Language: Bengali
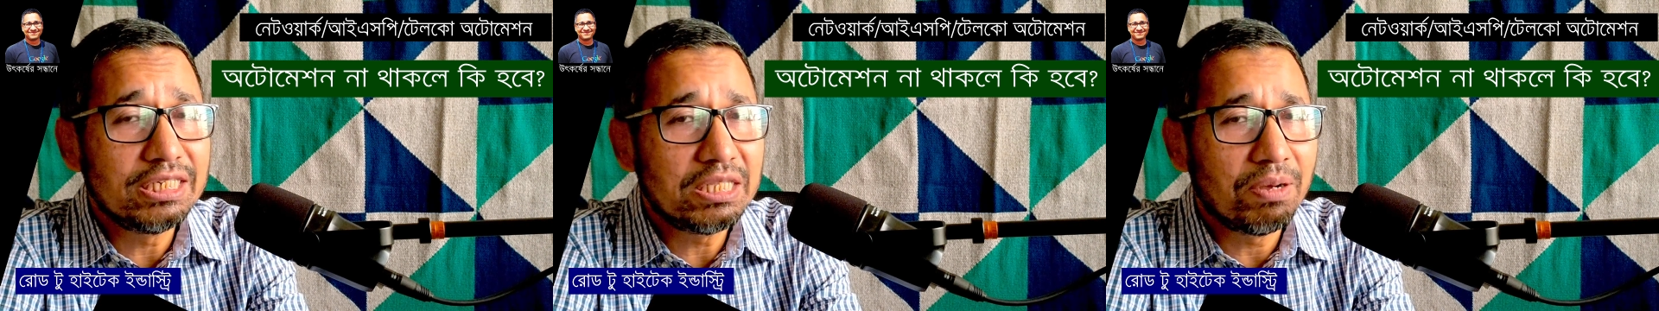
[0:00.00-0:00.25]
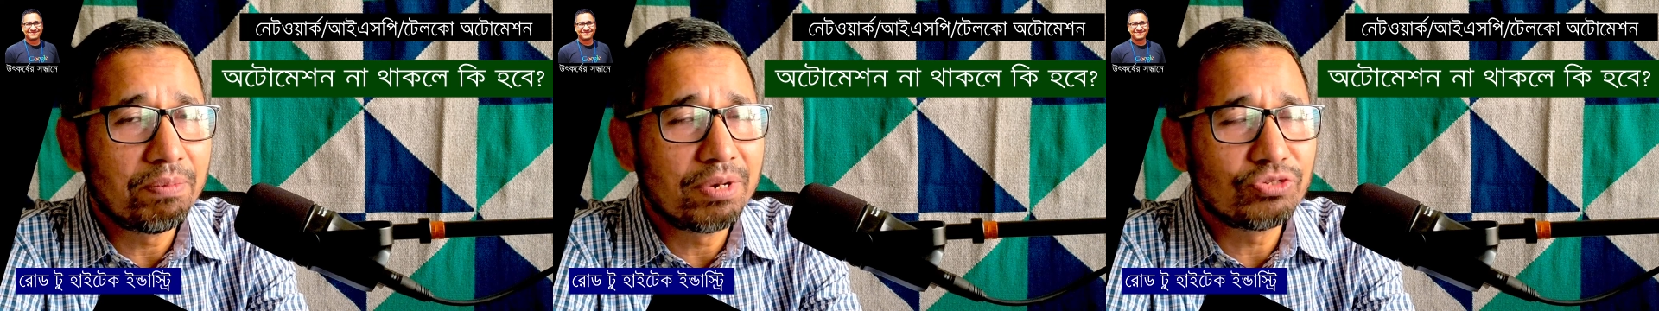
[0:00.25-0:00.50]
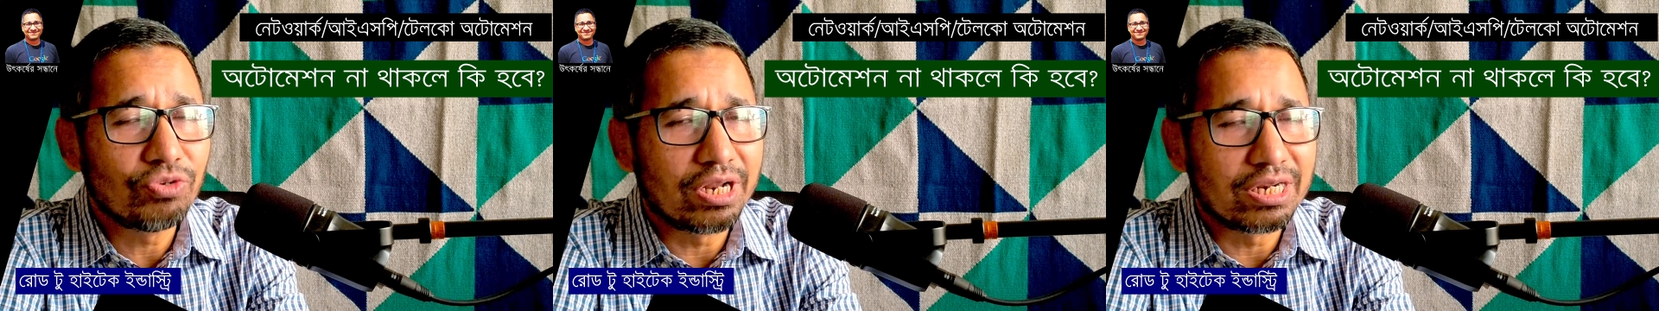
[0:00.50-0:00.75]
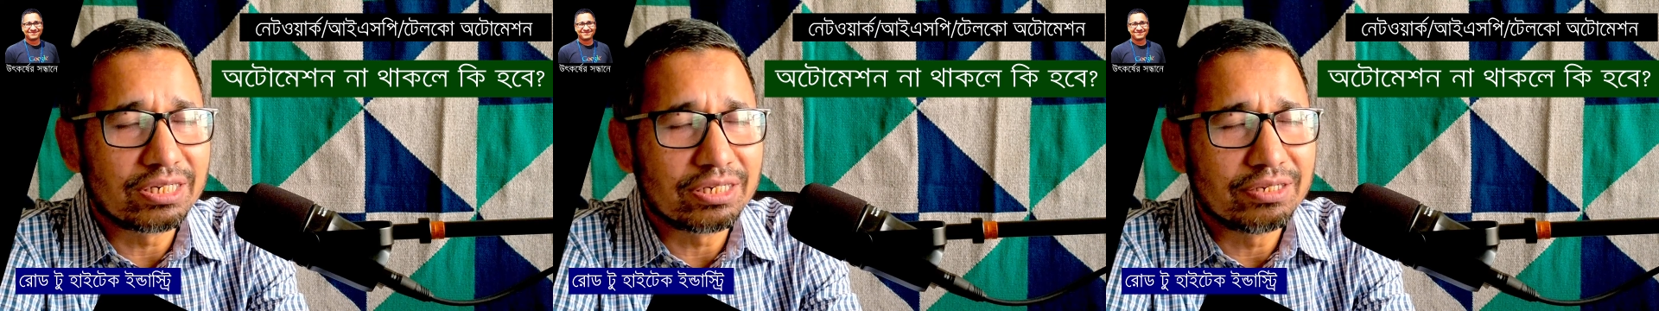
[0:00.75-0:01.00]
চিন্তা ভাবনা
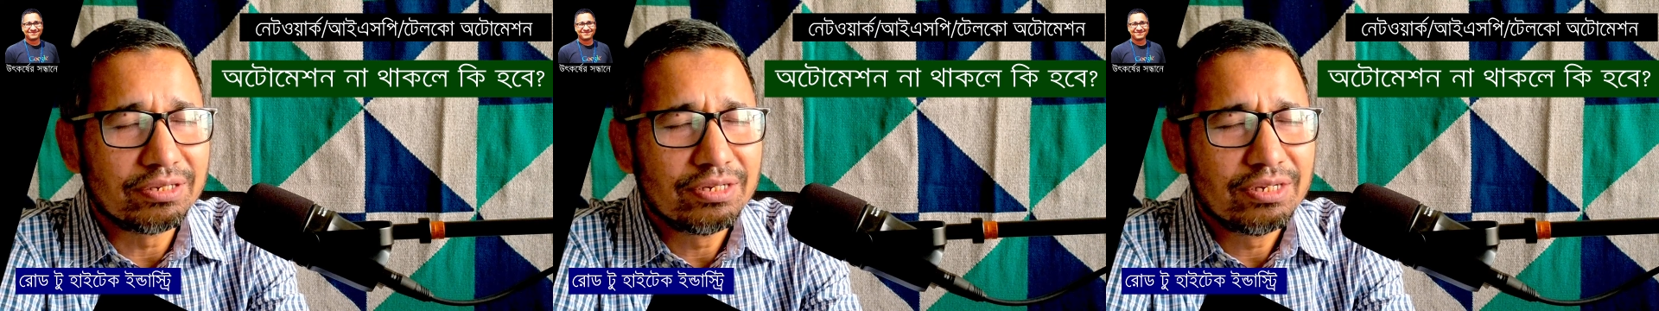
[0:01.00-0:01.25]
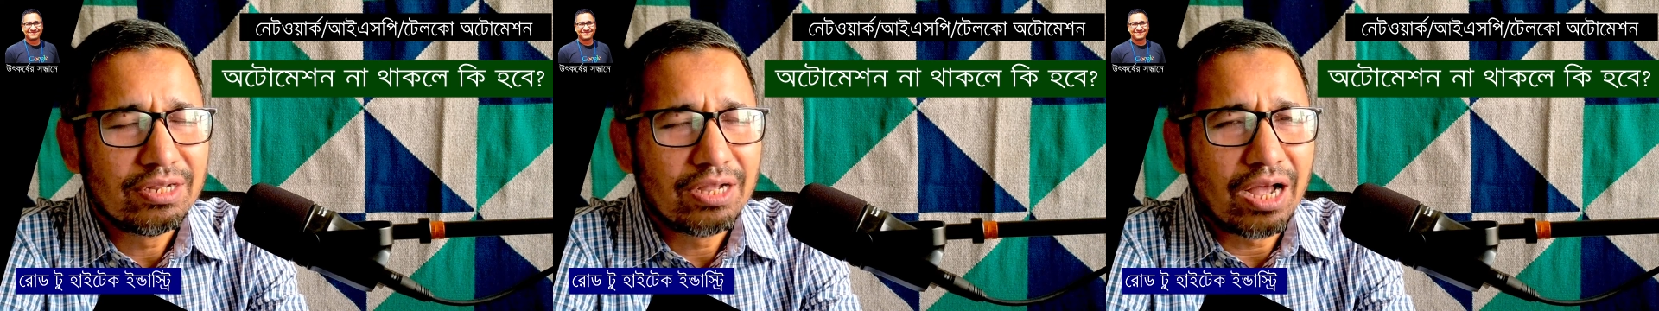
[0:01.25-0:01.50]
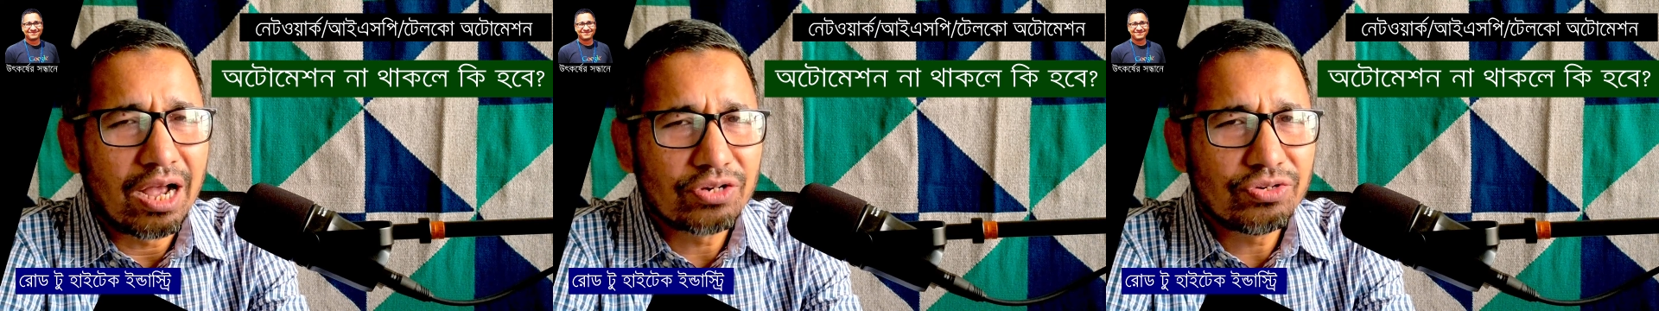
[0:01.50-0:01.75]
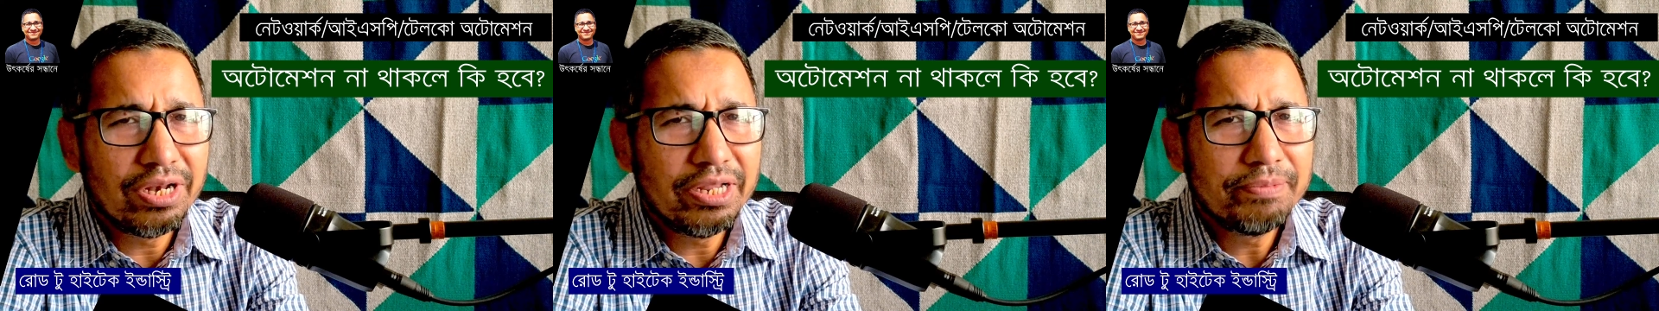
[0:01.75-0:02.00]
চলে আসে
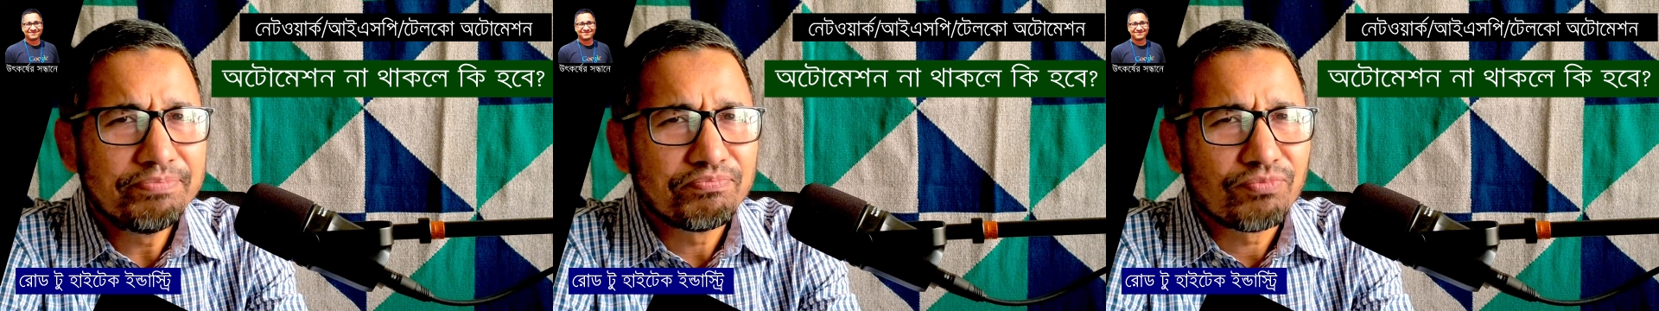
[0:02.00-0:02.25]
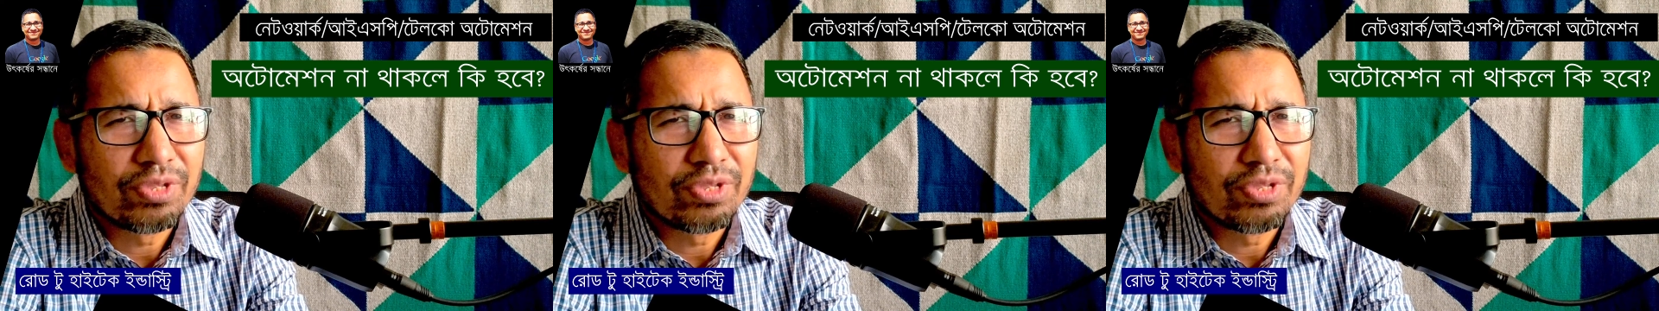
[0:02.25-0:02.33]
আসলে